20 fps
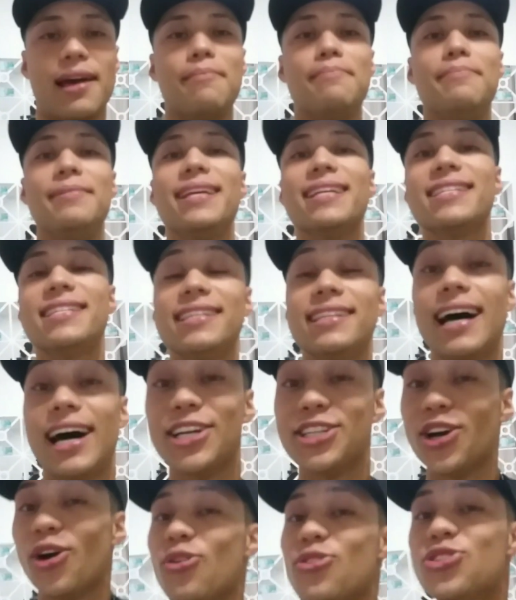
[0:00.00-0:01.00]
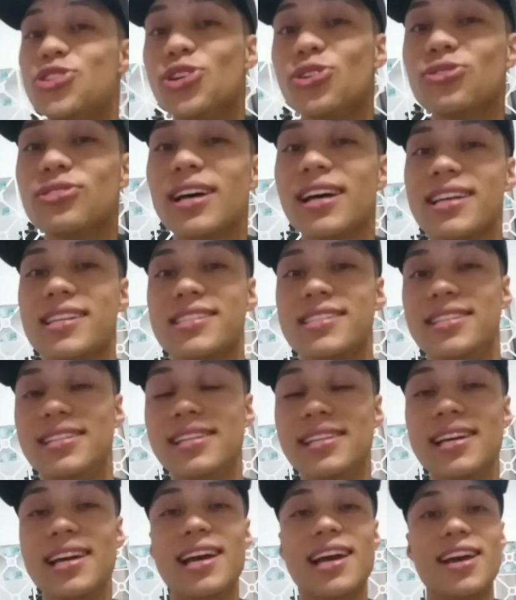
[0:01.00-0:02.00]
é a minha cidade onde eu
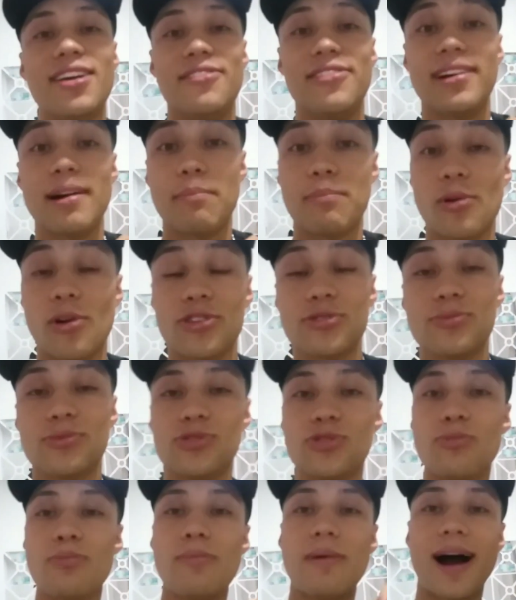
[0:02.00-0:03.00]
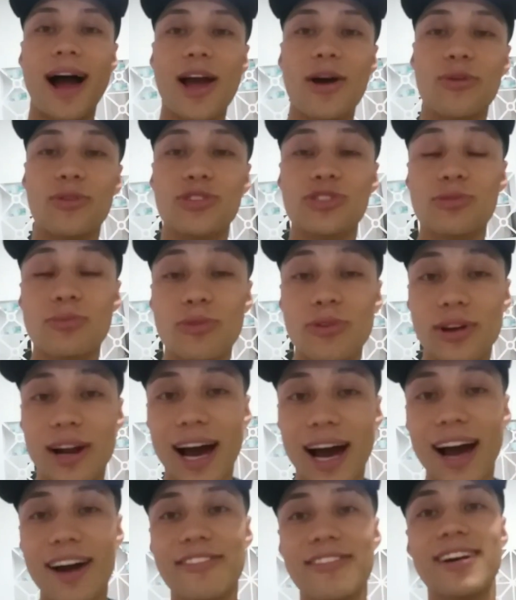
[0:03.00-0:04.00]
nasci fica próximo de um bairro onde eu
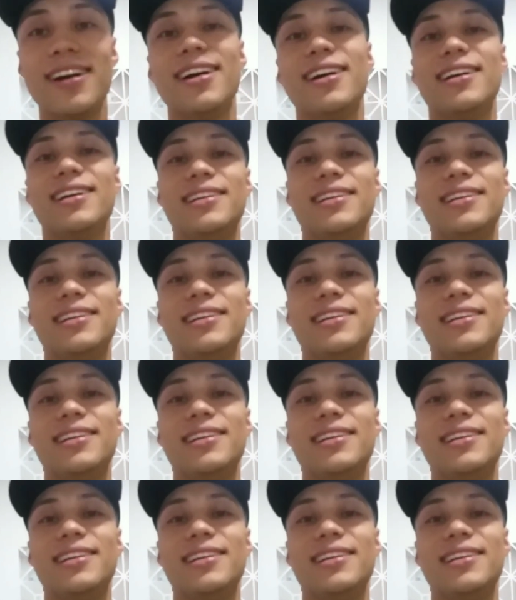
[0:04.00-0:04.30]
morava.